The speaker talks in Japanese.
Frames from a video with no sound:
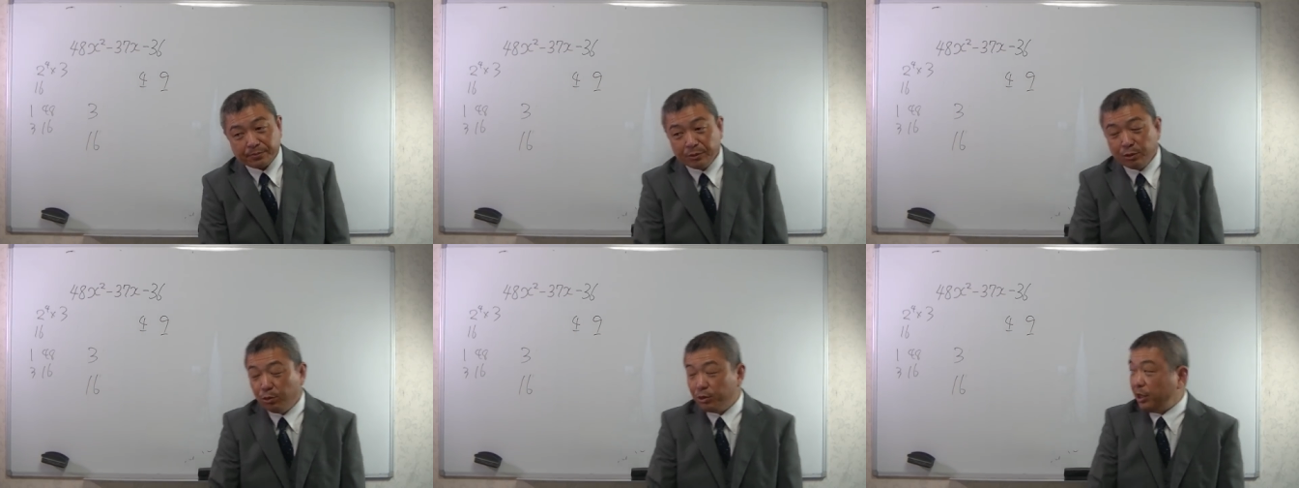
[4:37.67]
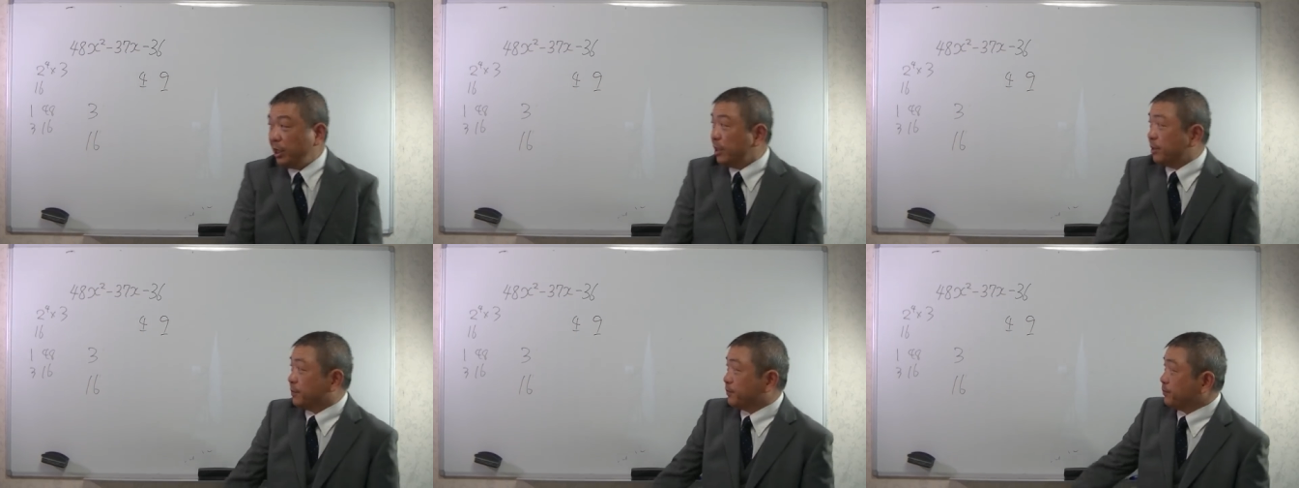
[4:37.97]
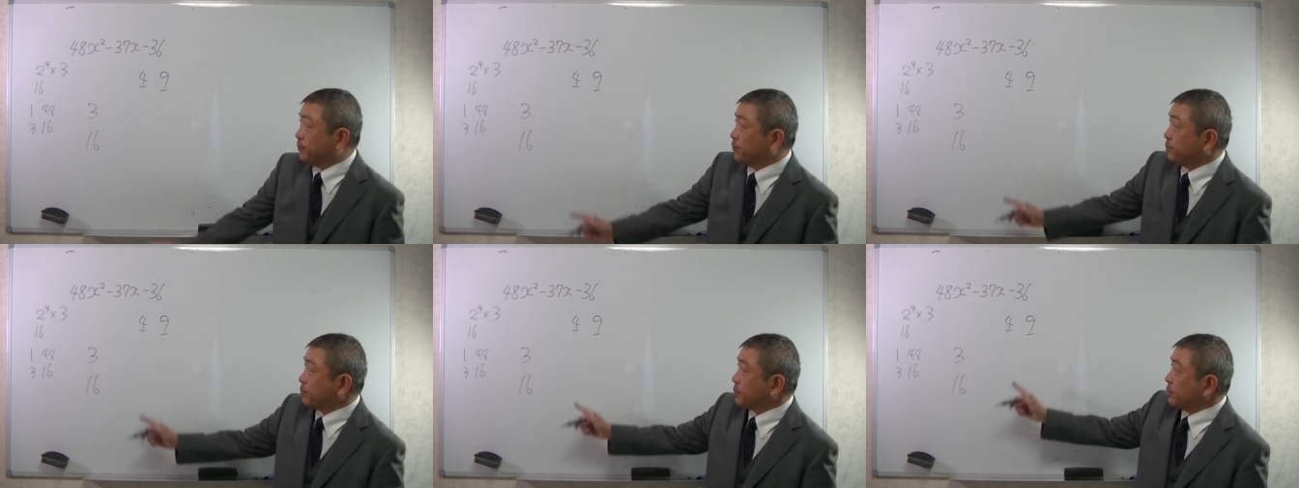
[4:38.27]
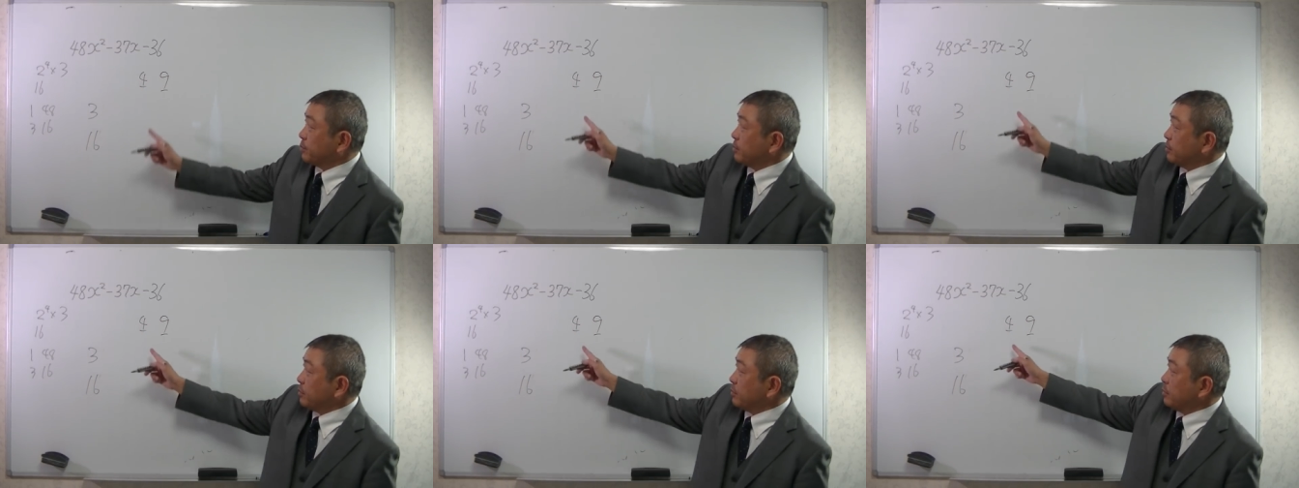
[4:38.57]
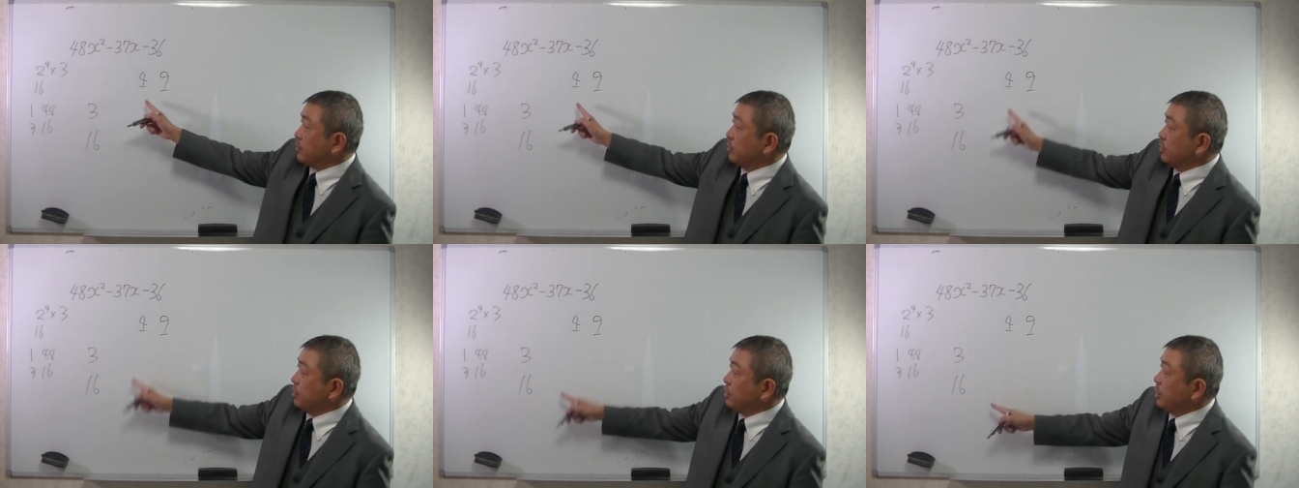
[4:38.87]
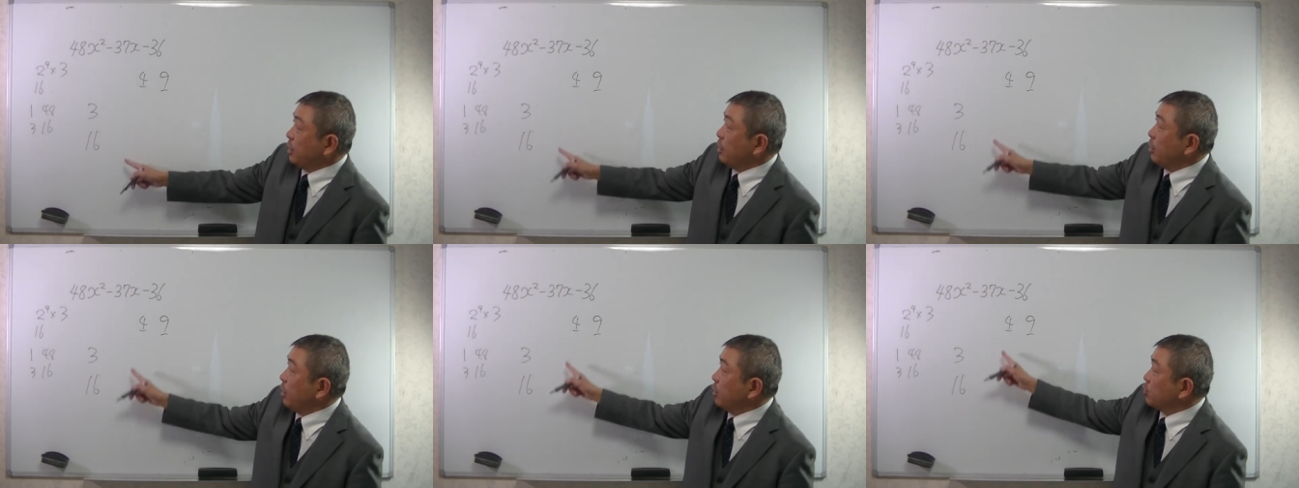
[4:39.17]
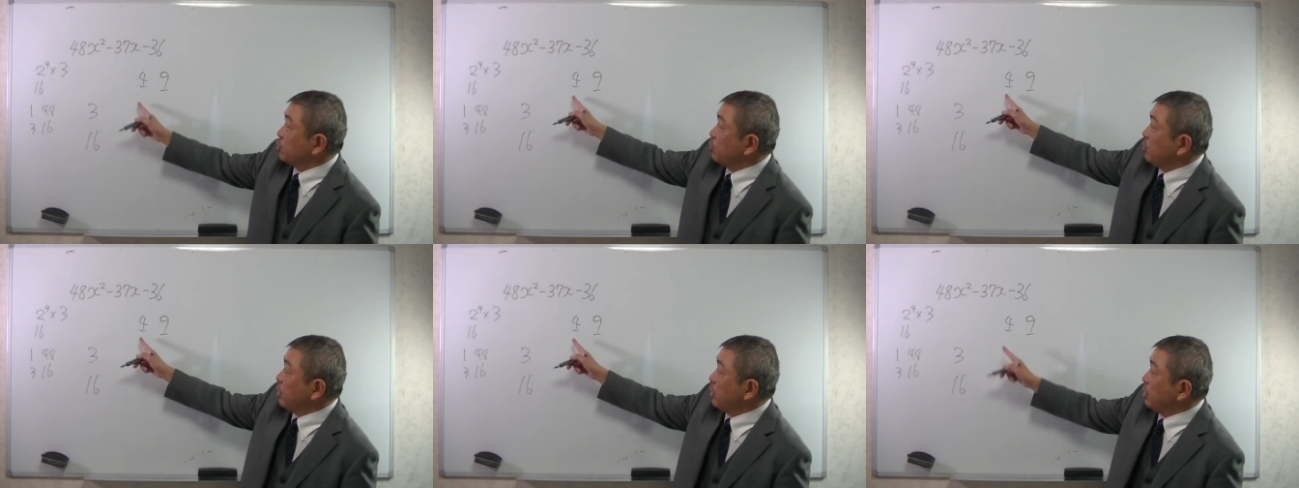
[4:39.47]
のでであ
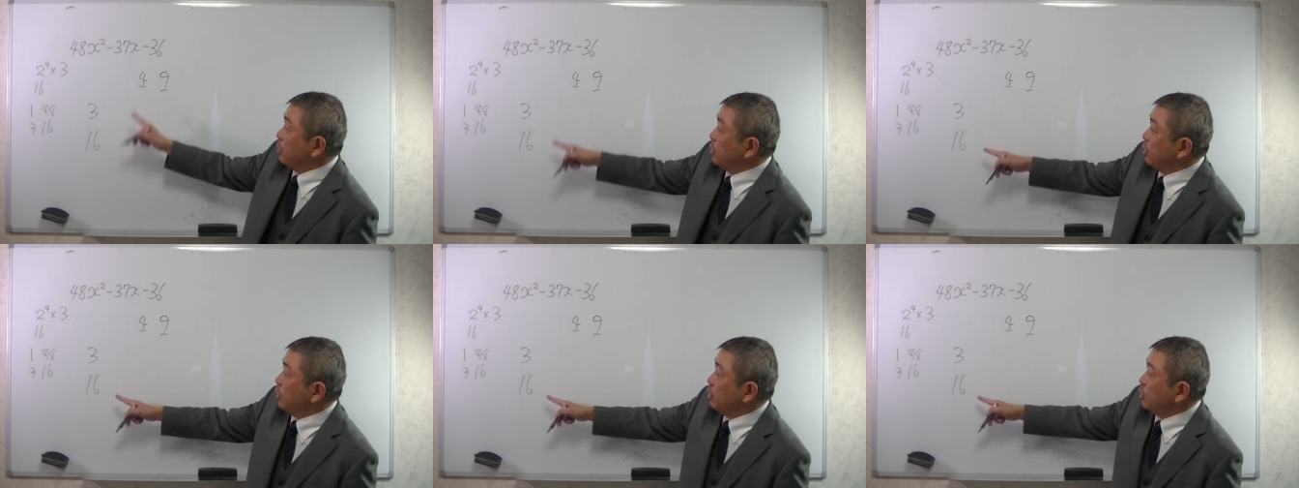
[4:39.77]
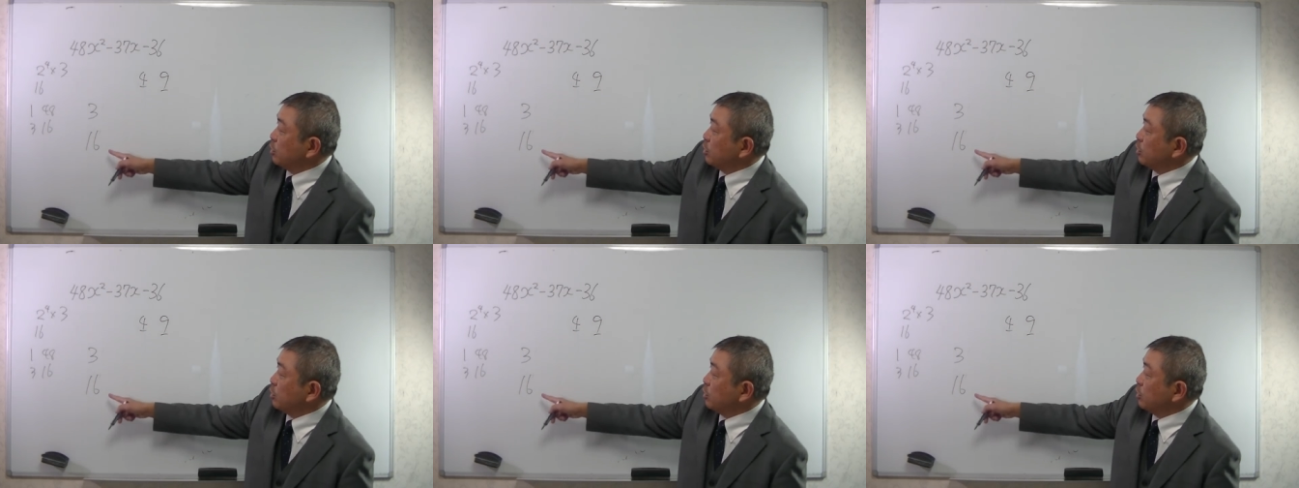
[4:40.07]
とは